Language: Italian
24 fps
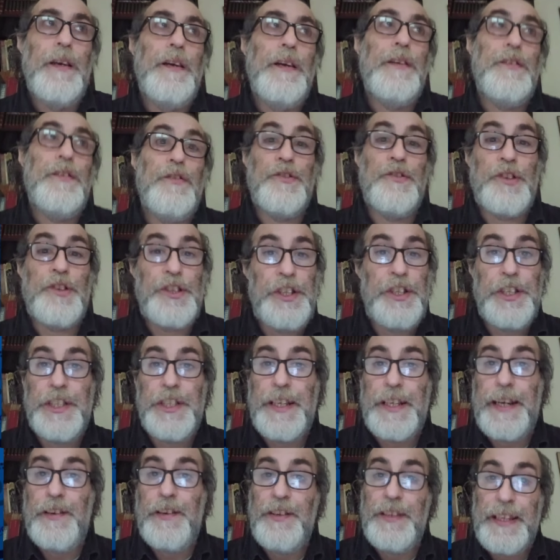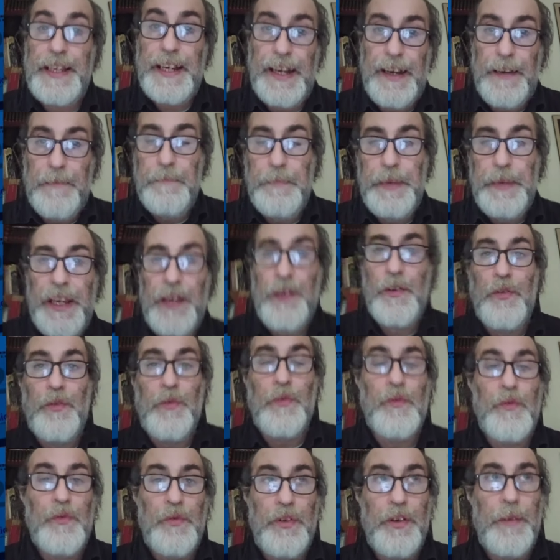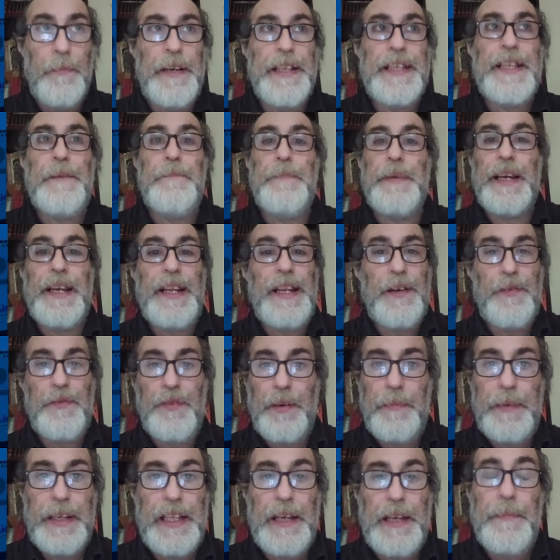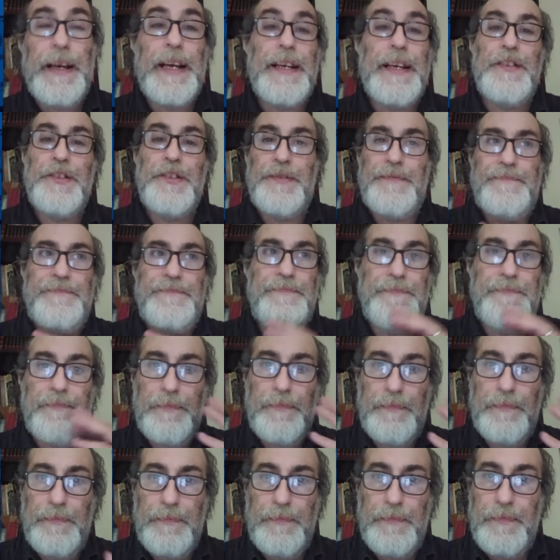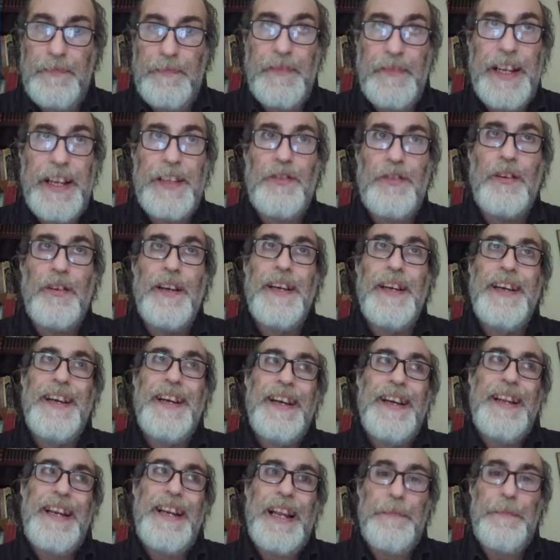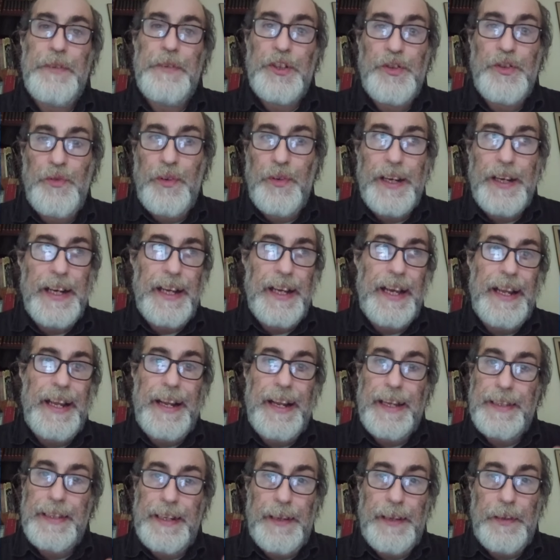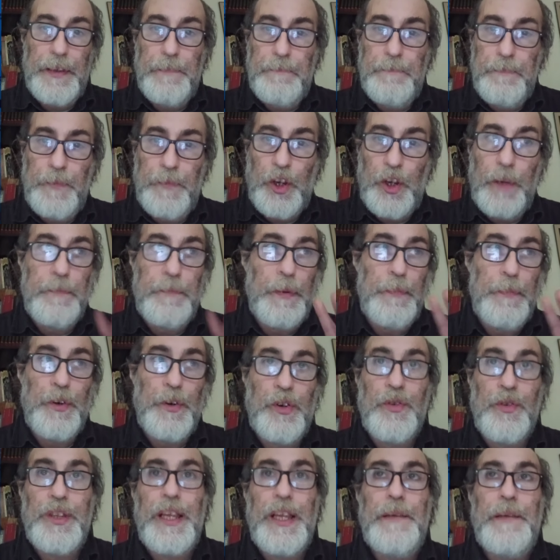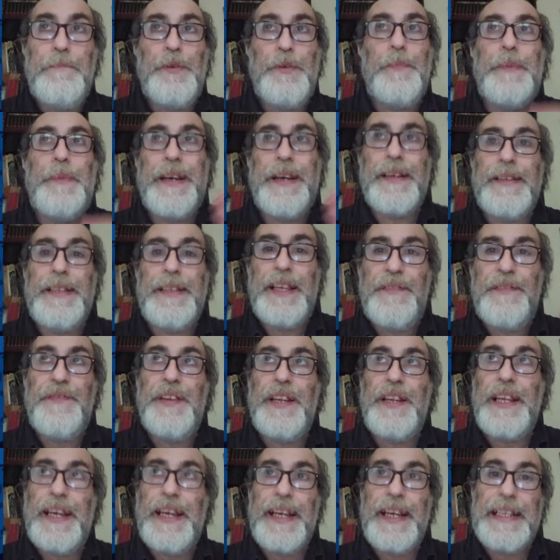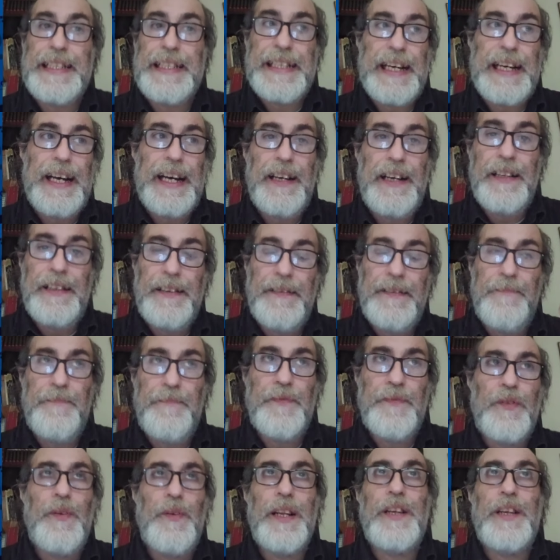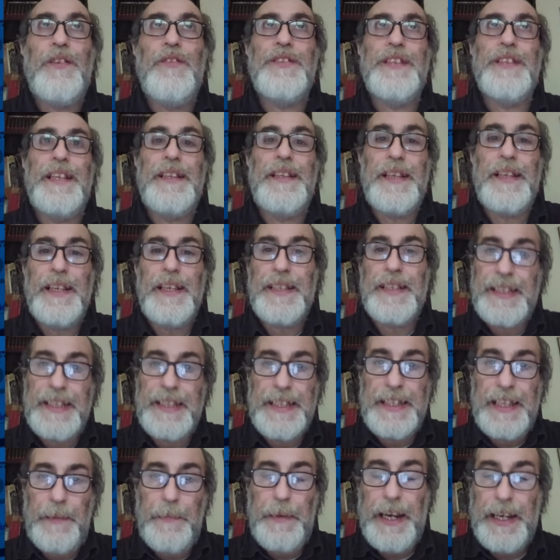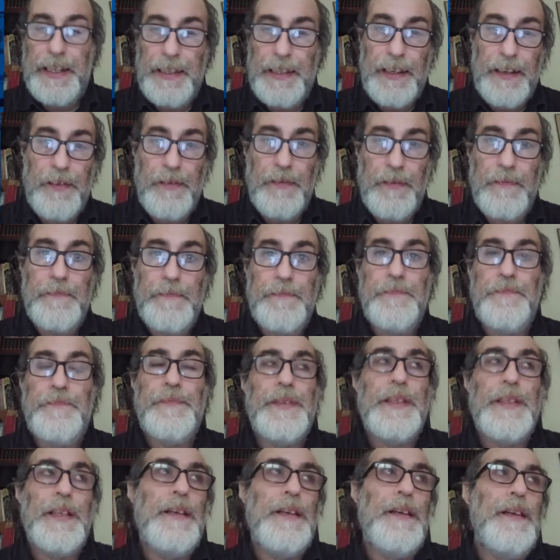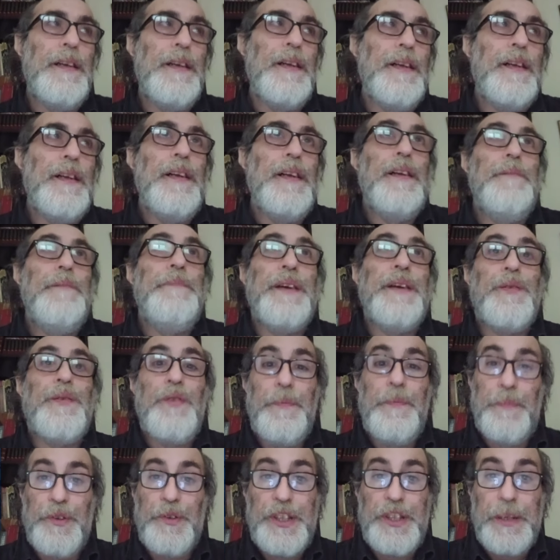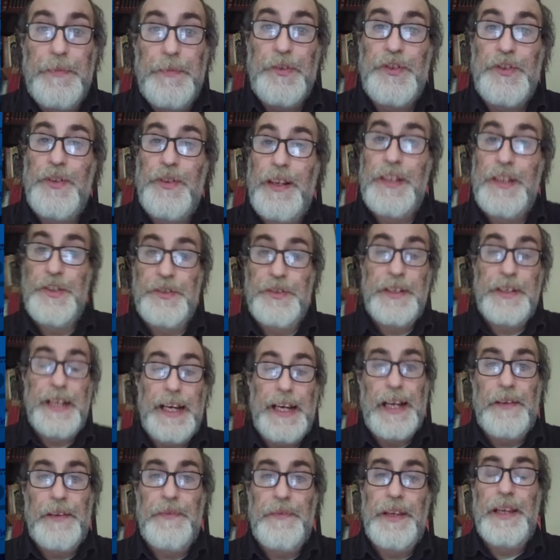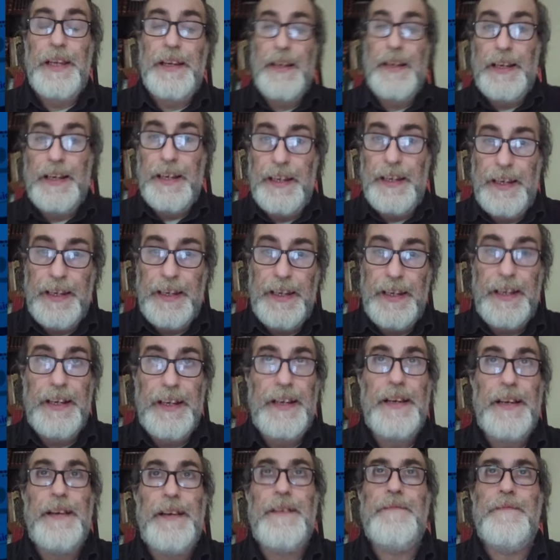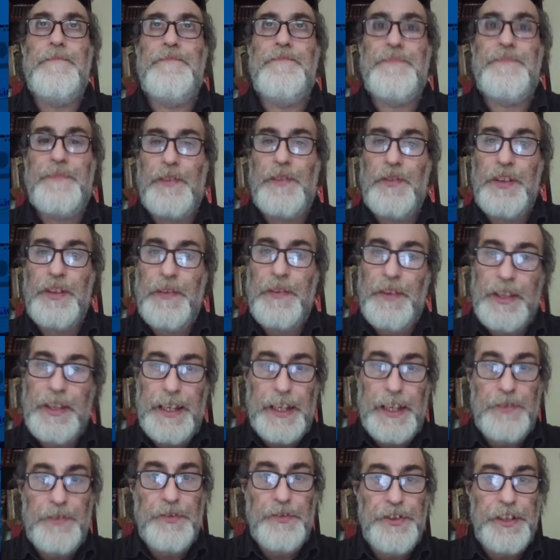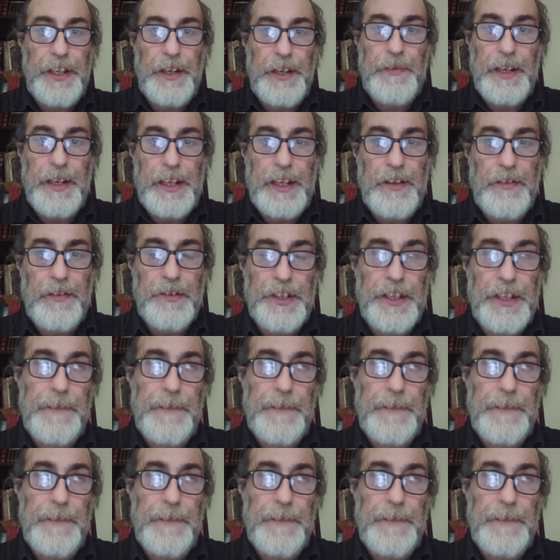Non so se ci saranno entrambi o uno a metà aprile e uno a metà maggio. Mm, detto, la misura è nata da troppo poco tempo per definire già qualcosa di sistematico per cui possiamo solo aggiornarvi eh, ogni volta che succede qualcosa.